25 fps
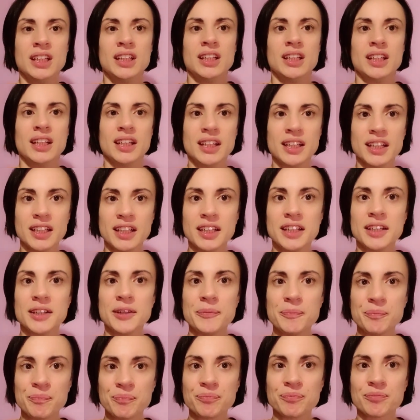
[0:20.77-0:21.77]

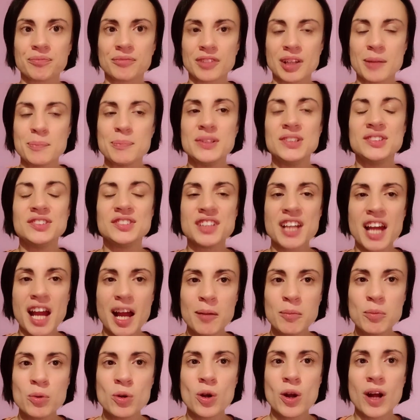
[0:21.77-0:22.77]
eh,
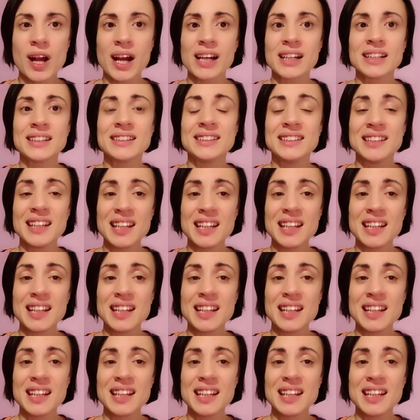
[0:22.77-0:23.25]
pensiamo al